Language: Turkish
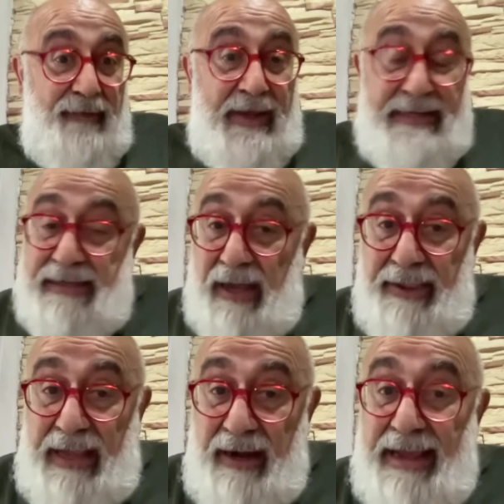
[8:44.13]
Ve
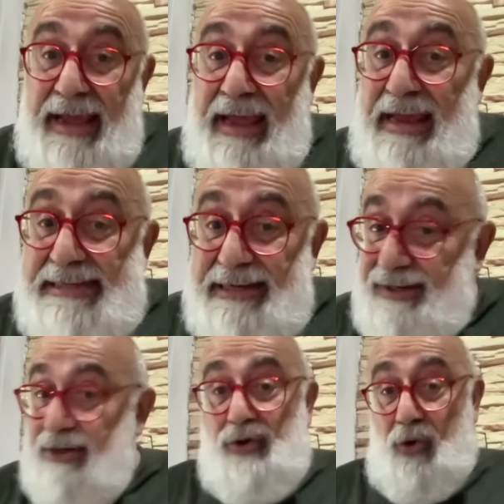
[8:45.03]
insanlar
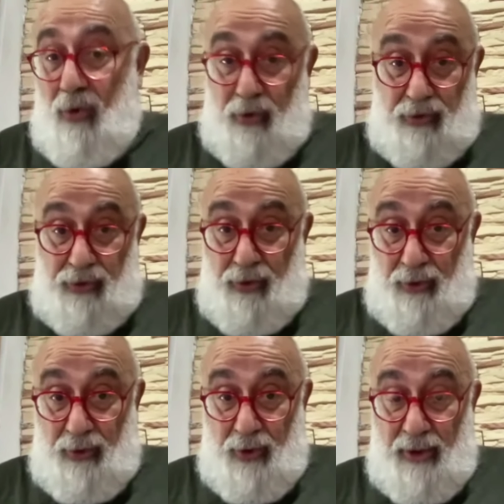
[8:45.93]
ezici ço
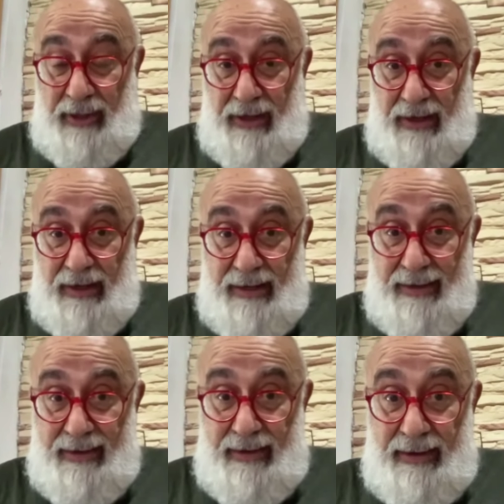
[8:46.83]
çoğunlukla
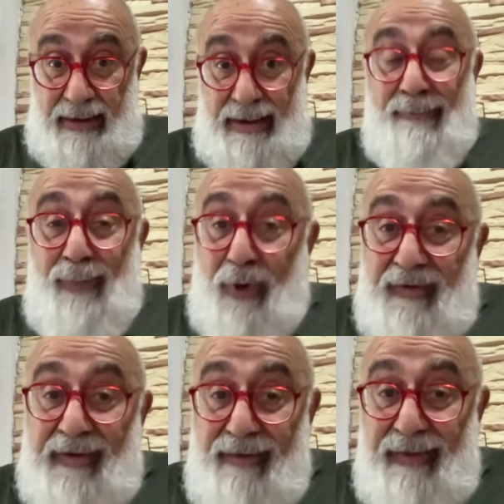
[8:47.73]

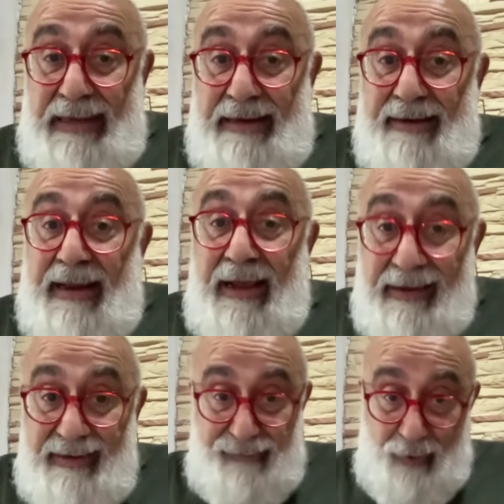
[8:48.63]
pozitif değil
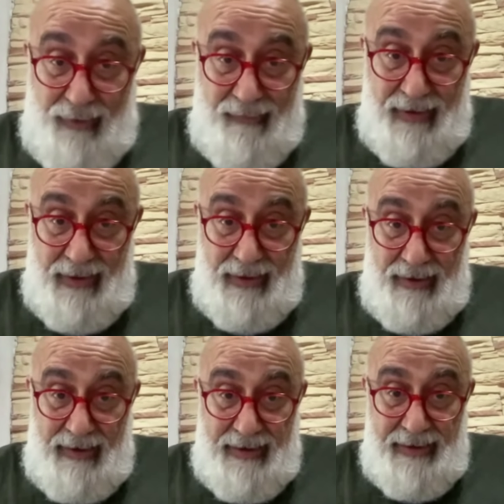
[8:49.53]
negatif oy
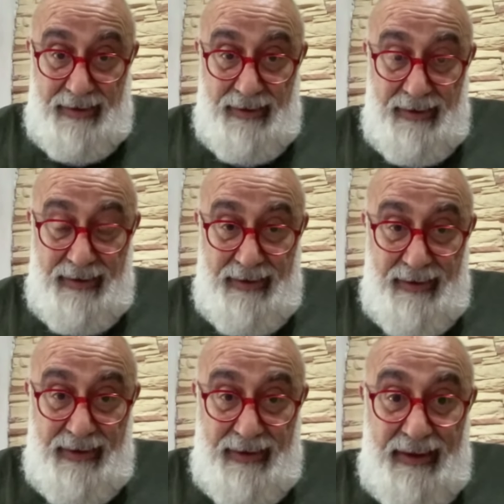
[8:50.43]
verirler.
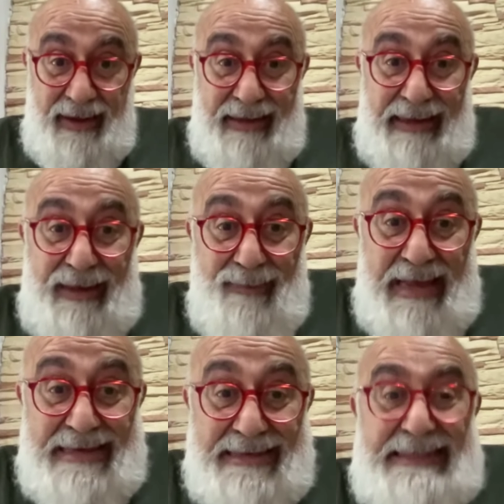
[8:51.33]

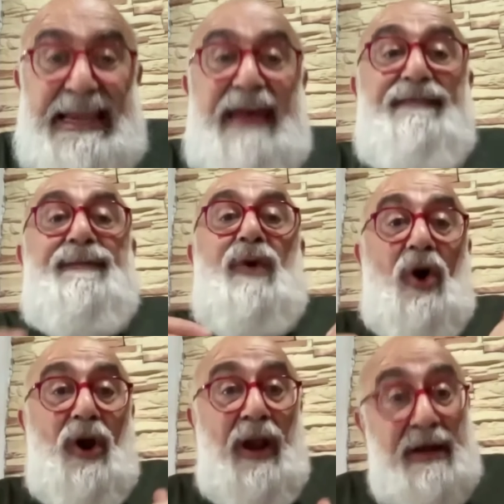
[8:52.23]
Kimi
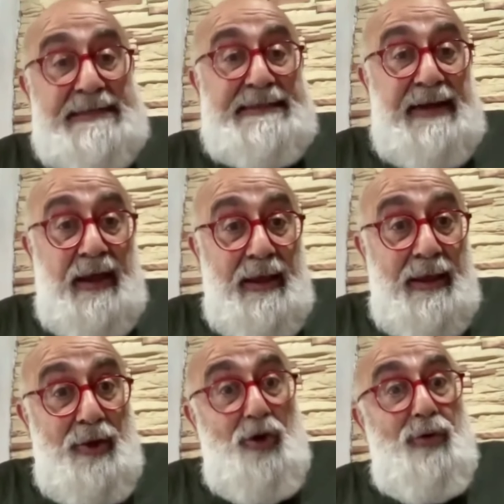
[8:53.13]
sevmiyorlarsa
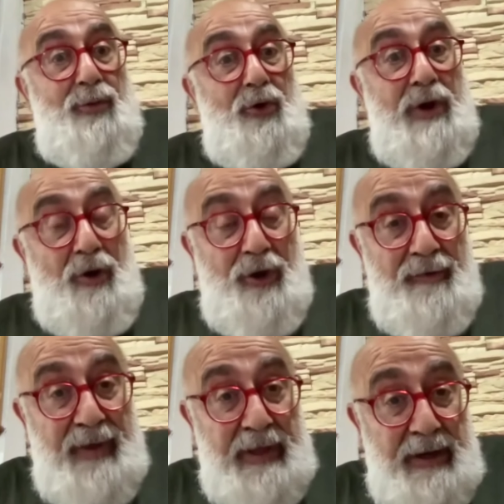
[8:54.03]
öbürüne
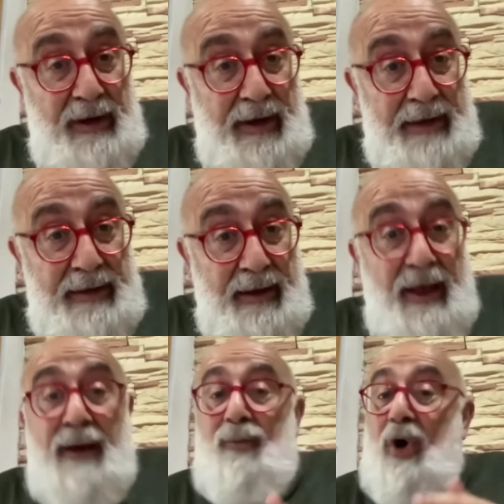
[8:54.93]
oy verirler.
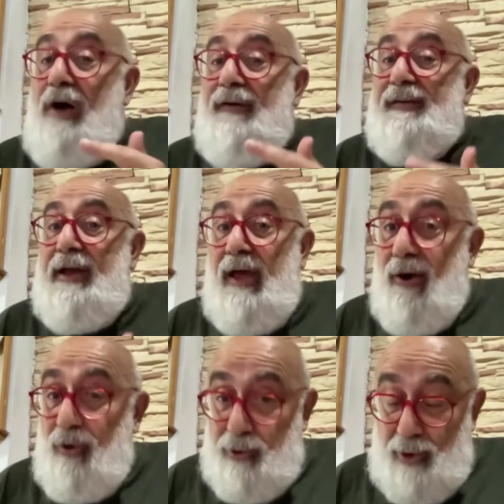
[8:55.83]

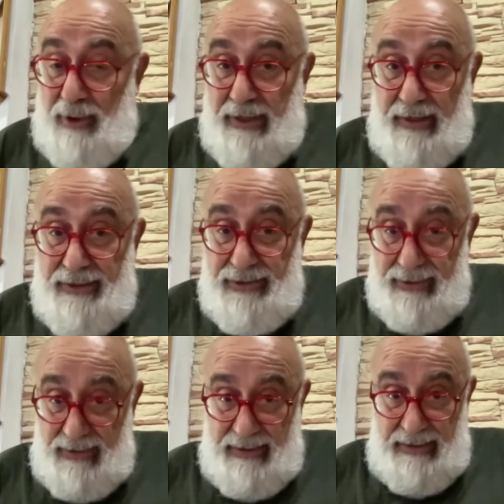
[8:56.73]
Muhafazakar oldukları
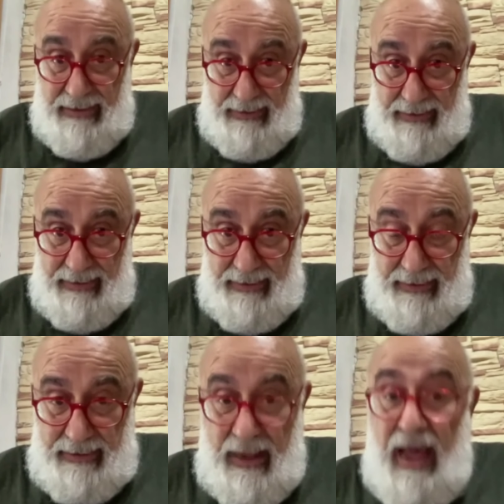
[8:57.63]
için değil
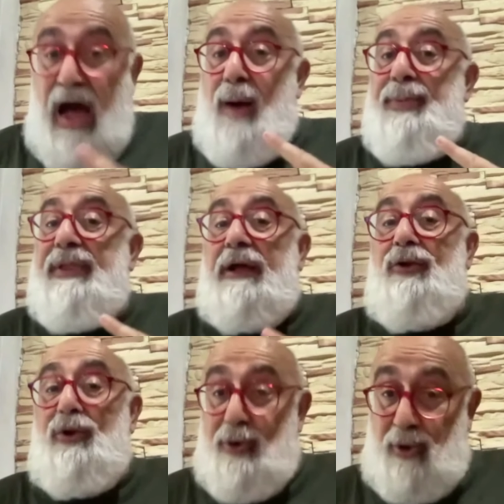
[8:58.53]

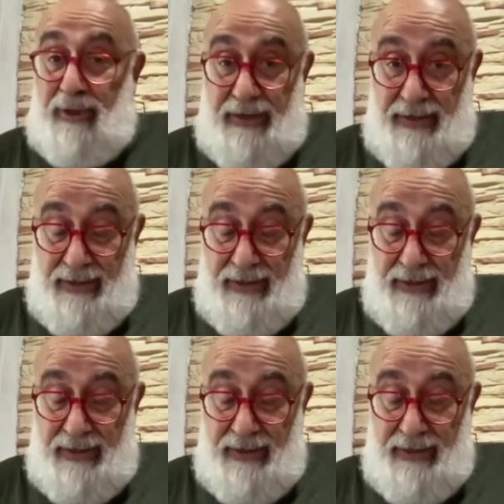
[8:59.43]
aptal oldukları